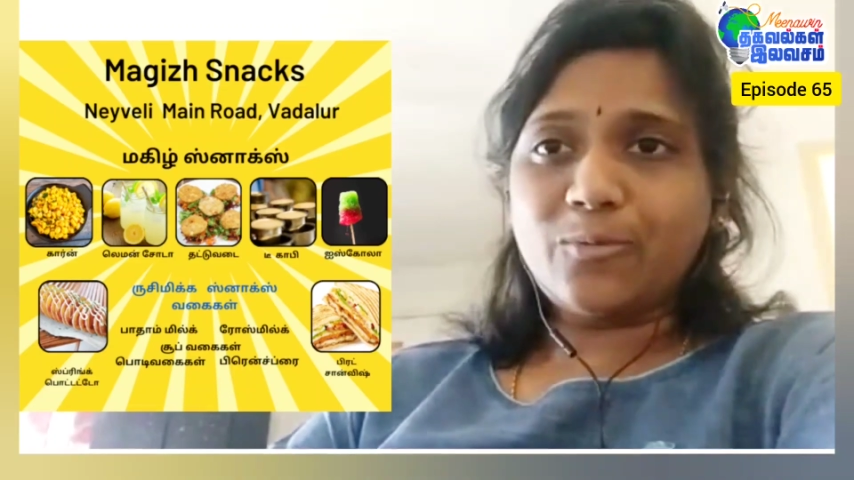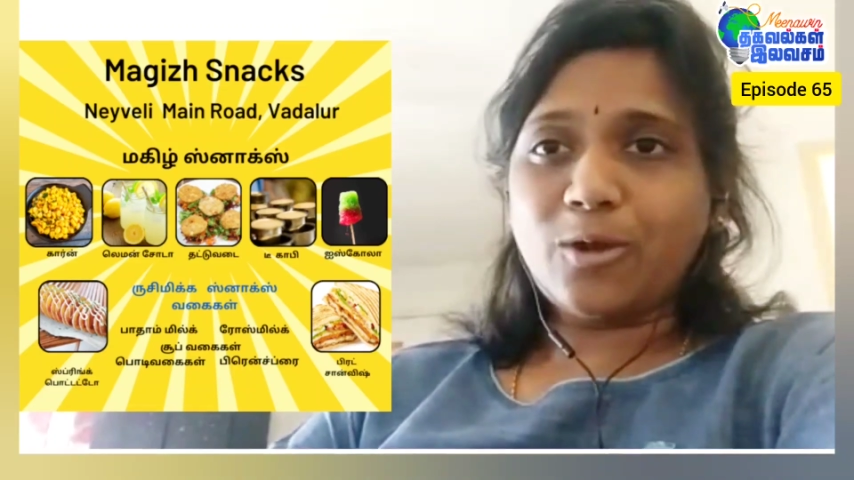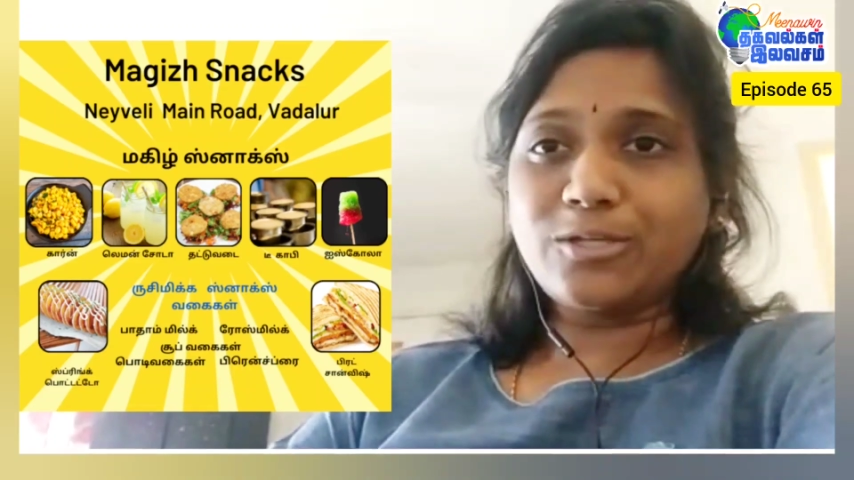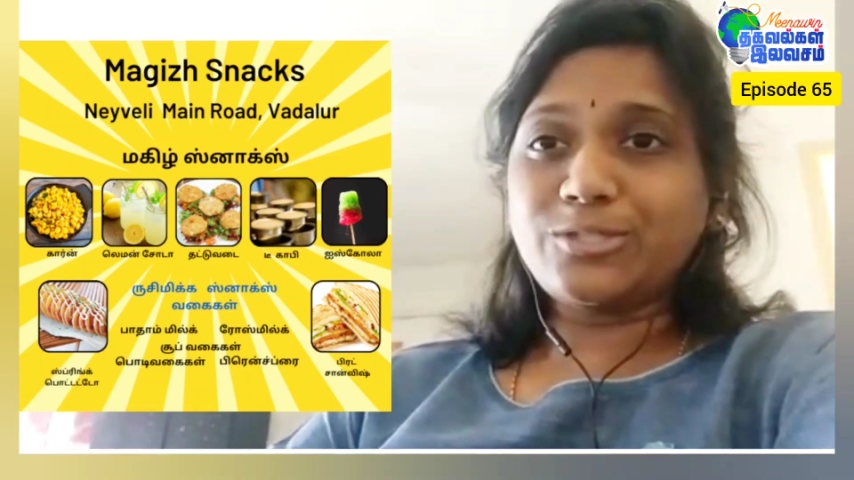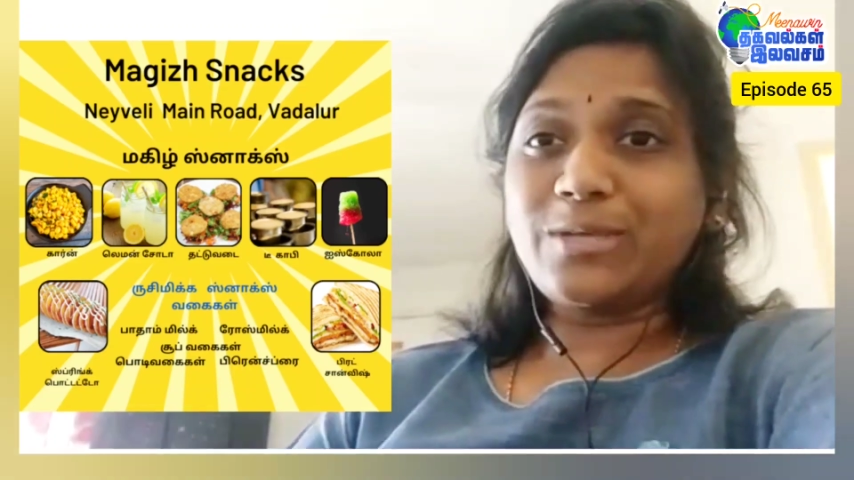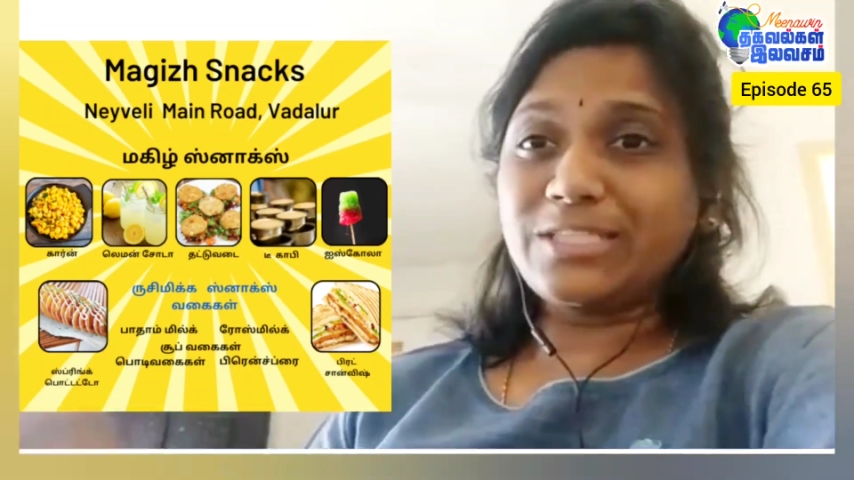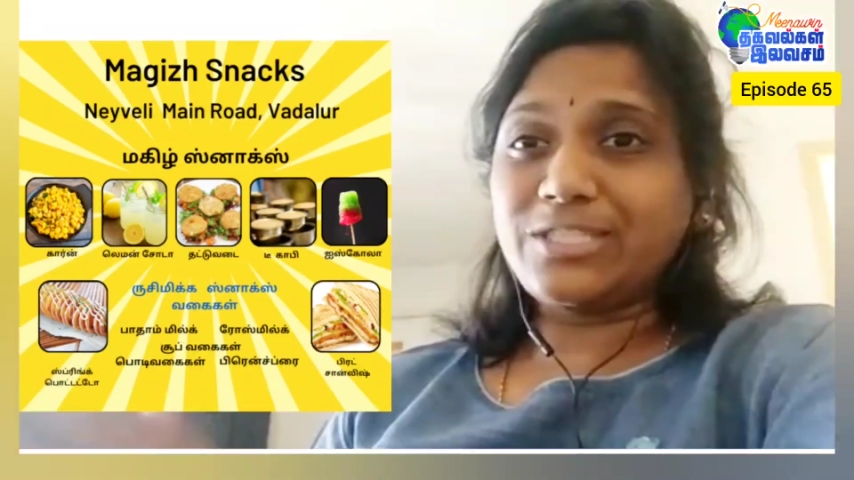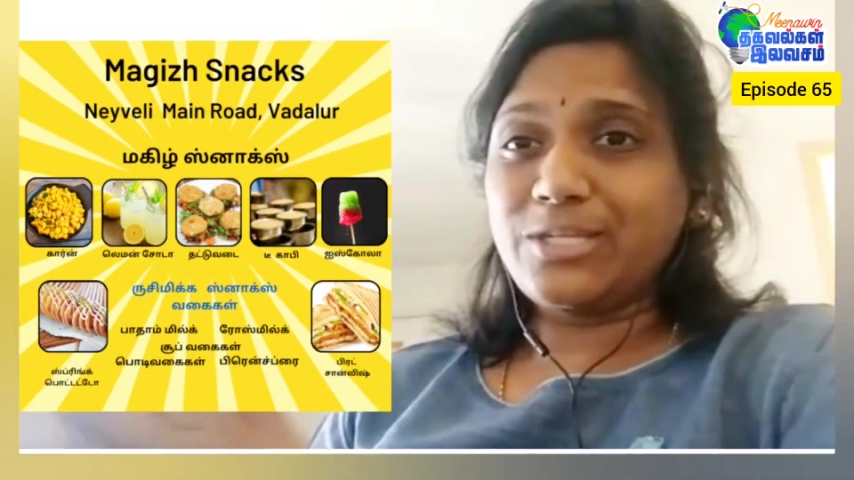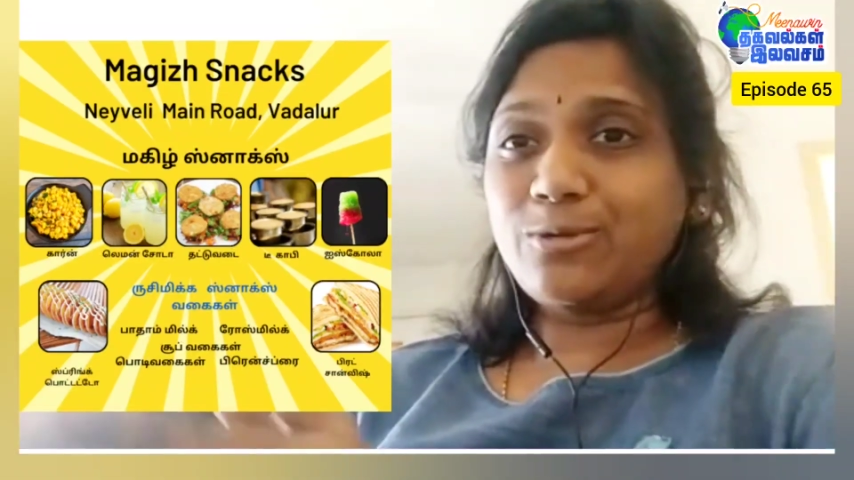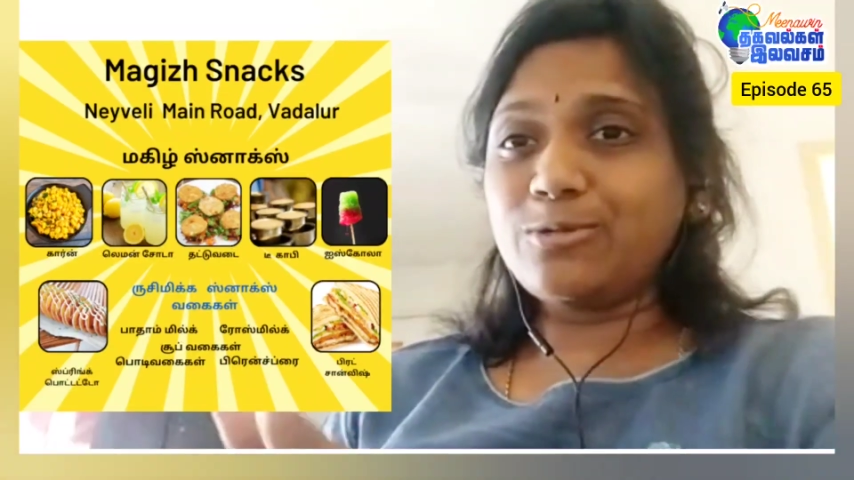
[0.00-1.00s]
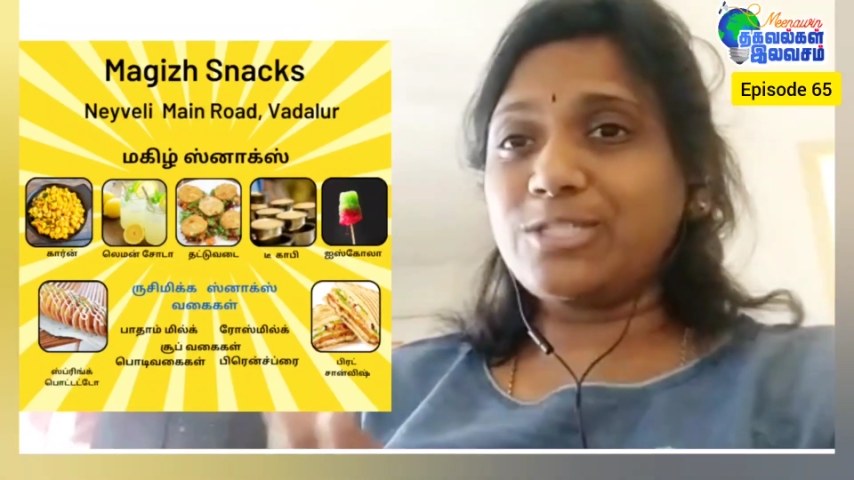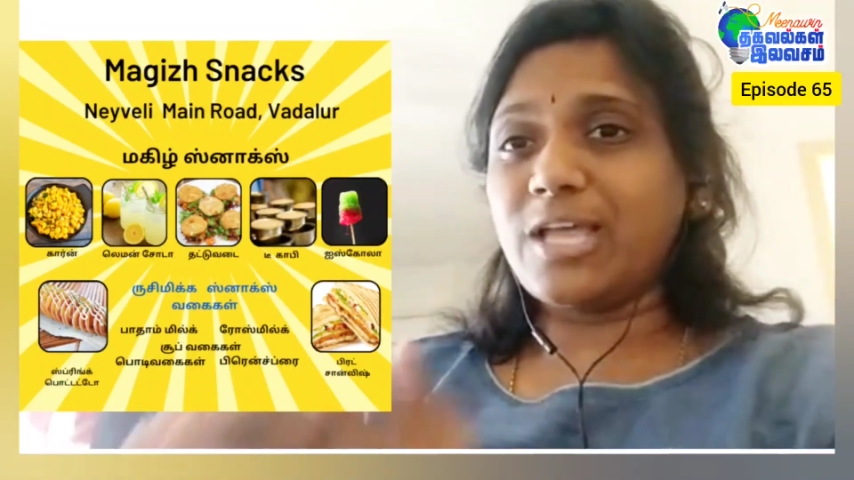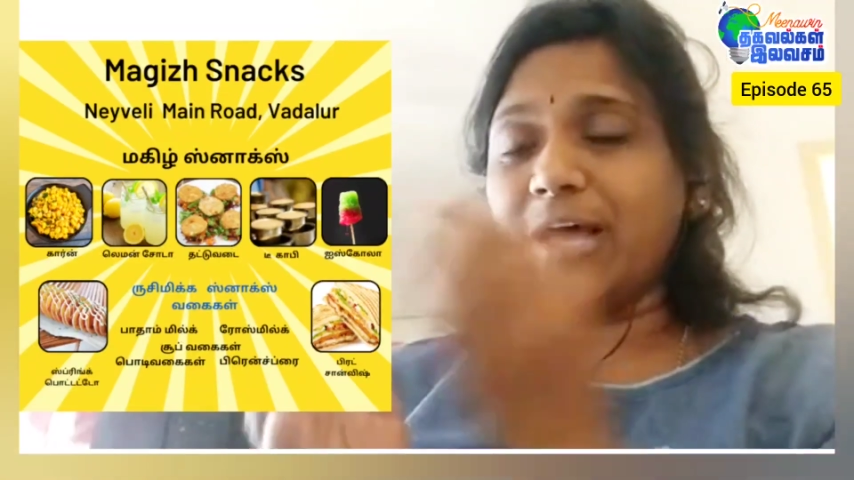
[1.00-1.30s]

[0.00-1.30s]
வாண்டட் டு இன்ட்ரடியூஸ்